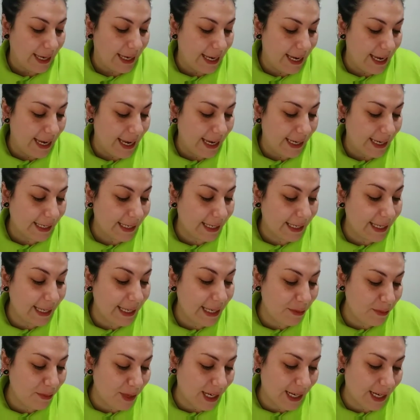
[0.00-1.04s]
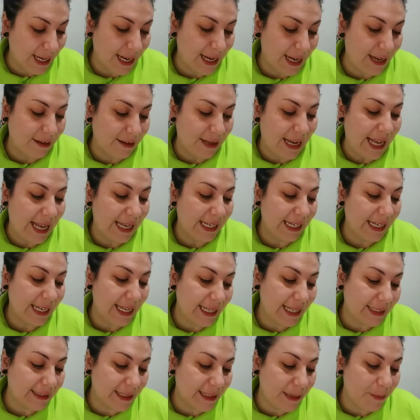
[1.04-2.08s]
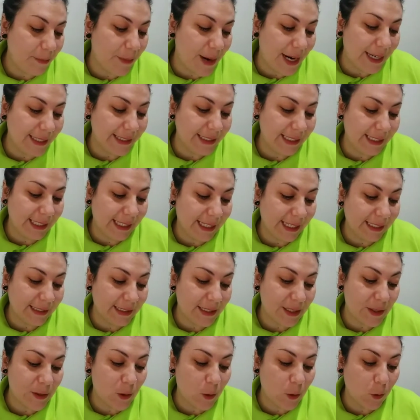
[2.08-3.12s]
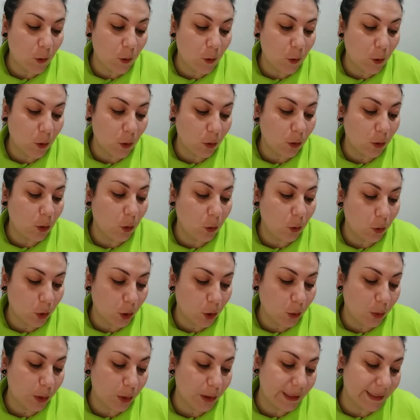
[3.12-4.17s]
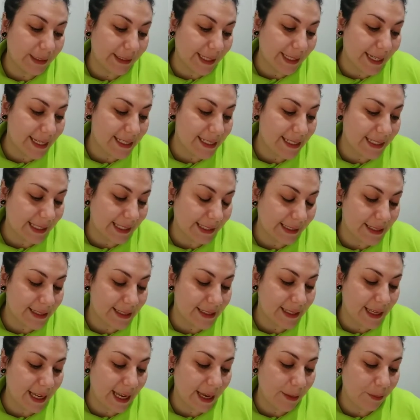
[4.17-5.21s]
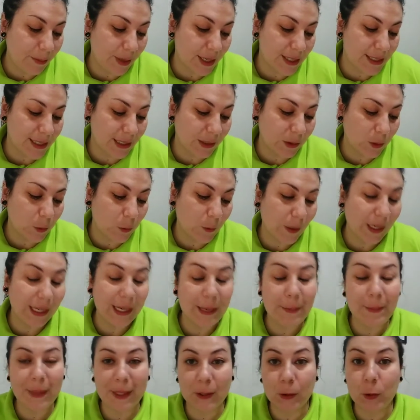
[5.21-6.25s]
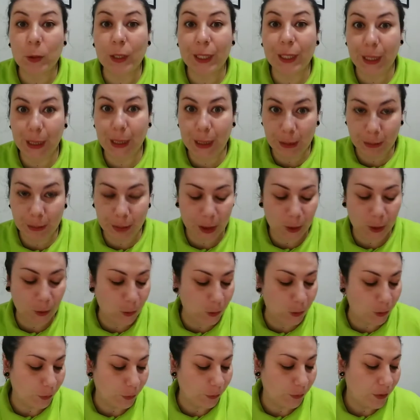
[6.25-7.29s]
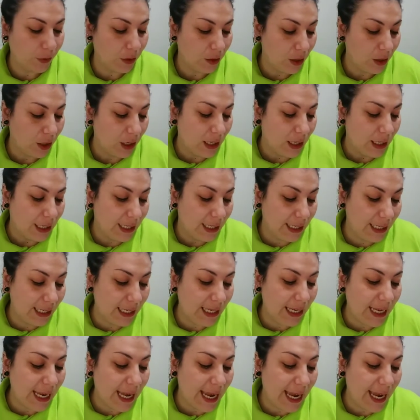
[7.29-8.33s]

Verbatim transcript: É, química, a letra, par de letras ou, ou grupo de três letras que representam um elemento químico. E